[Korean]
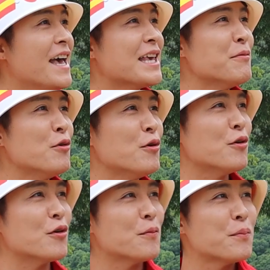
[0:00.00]

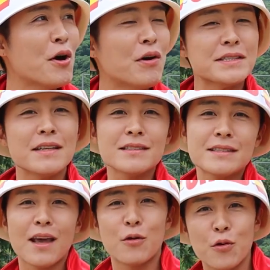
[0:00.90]
애기봉
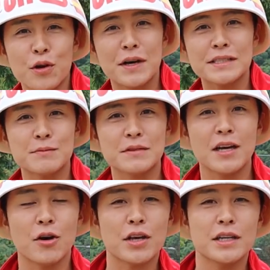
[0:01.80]
평화생태공원에
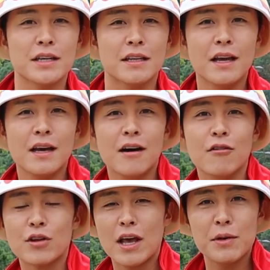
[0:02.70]
왔습니다. 여기는
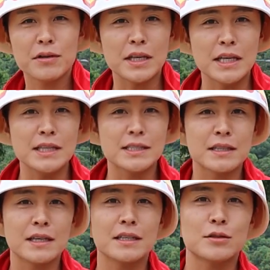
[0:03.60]
우리 해병대
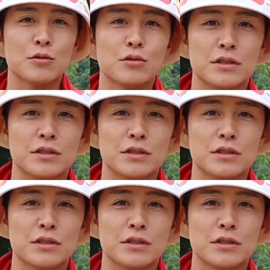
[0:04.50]
224단이 또